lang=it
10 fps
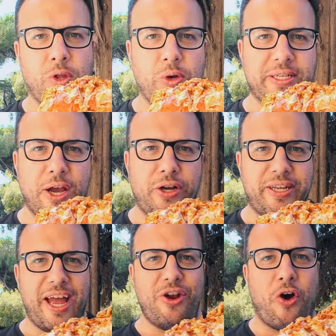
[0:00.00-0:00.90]
Questa
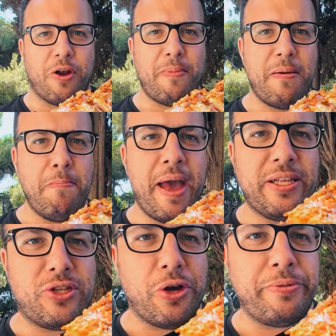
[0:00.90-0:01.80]
cosa è enorme, è
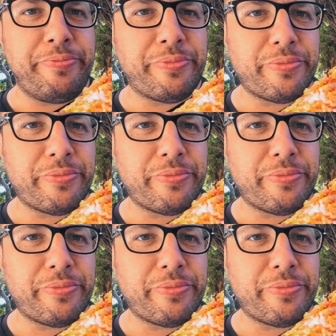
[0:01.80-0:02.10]
immenso.